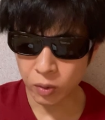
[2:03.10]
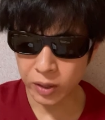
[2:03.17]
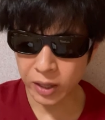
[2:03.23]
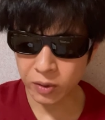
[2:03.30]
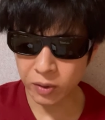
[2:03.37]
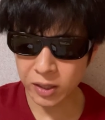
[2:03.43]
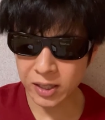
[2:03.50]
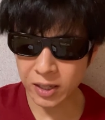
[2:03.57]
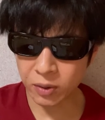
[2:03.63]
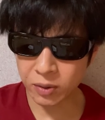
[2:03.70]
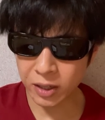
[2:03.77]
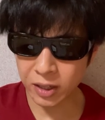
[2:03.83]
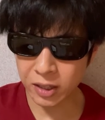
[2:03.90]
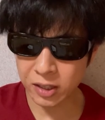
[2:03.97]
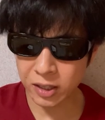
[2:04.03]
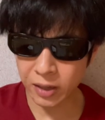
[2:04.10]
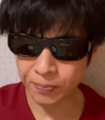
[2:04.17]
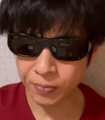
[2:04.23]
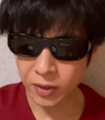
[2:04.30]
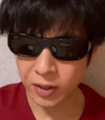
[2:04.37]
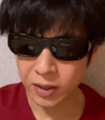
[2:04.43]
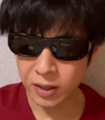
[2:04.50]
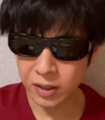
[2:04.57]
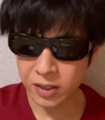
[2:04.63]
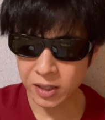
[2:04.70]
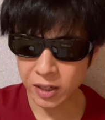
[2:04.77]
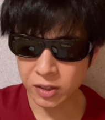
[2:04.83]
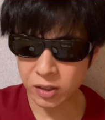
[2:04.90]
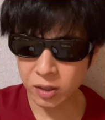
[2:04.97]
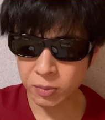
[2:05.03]
親の遺産を手にして、
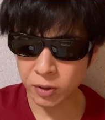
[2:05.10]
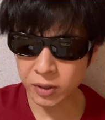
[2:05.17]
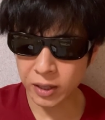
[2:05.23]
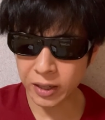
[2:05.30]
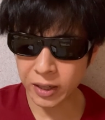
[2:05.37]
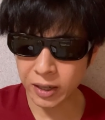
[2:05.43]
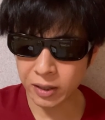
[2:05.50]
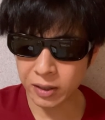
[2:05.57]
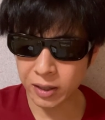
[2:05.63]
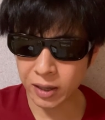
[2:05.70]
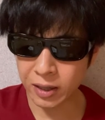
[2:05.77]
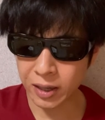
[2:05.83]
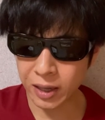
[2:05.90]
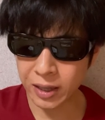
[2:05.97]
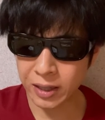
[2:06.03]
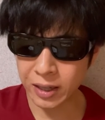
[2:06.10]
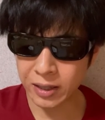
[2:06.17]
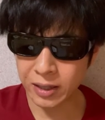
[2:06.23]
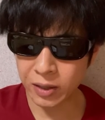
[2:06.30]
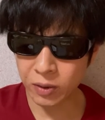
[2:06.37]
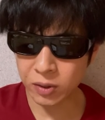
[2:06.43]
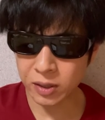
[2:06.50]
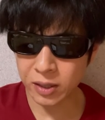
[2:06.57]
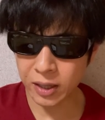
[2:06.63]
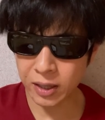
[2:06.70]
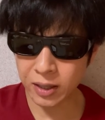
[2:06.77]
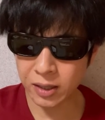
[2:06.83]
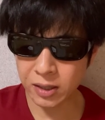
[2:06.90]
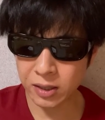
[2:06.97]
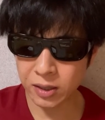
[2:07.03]
最終目的であった海外での生
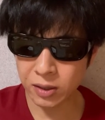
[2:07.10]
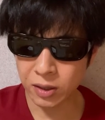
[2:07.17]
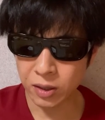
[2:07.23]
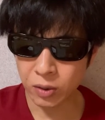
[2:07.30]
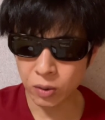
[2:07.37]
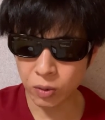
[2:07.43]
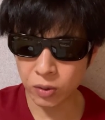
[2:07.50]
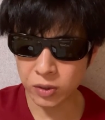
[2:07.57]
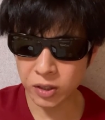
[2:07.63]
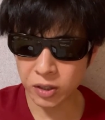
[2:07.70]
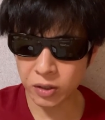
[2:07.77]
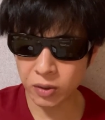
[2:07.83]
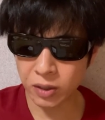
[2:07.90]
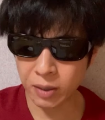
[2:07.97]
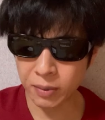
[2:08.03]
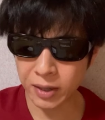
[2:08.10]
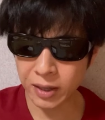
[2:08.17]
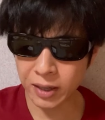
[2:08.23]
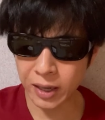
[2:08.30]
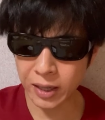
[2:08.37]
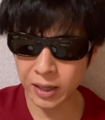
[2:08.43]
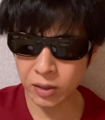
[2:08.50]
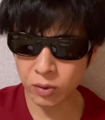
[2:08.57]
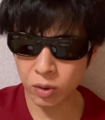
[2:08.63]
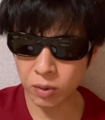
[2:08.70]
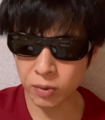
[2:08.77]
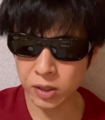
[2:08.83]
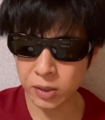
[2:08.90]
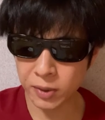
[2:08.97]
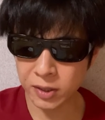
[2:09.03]
活保護受給のために海外逃
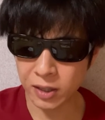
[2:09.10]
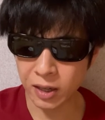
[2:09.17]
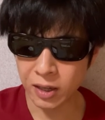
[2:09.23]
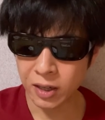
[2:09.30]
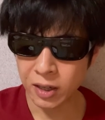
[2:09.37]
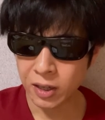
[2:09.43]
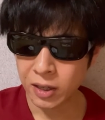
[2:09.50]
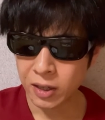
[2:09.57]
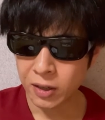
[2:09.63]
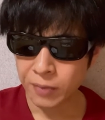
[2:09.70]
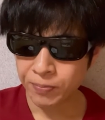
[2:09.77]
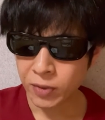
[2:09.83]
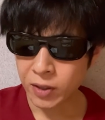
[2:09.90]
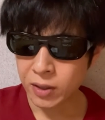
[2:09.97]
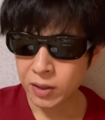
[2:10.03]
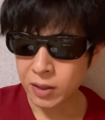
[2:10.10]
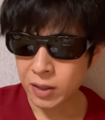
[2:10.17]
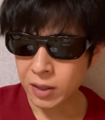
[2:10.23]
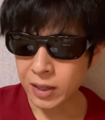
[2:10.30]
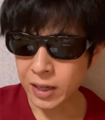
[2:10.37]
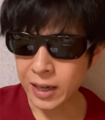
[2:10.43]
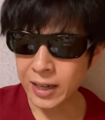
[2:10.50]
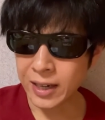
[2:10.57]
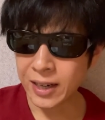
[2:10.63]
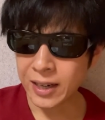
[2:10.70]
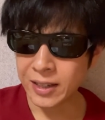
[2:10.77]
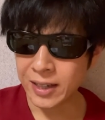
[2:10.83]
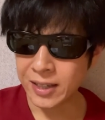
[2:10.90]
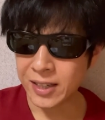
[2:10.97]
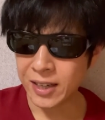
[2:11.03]
亡しました。海
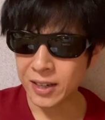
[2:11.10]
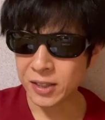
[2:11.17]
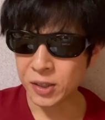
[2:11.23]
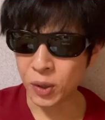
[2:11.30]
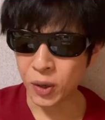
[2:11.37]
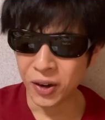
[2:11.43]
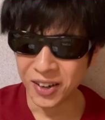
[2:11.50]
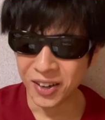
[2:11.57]
外で生活を